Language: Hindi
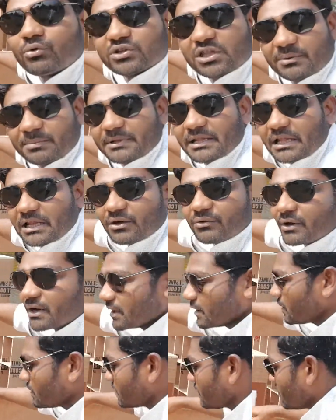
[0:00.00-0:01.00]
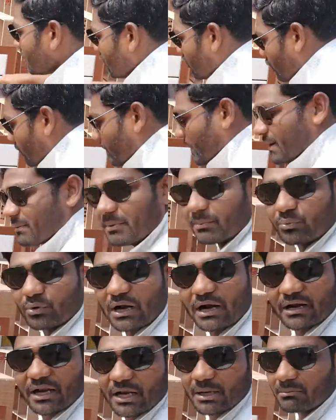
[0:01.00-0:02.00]
उधर भी डाले हुआ है ऊपर भी
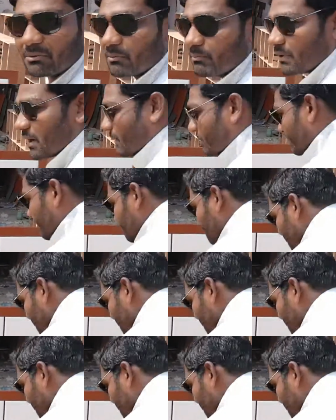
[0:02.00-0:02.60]
पूरा अठारह एम का पीस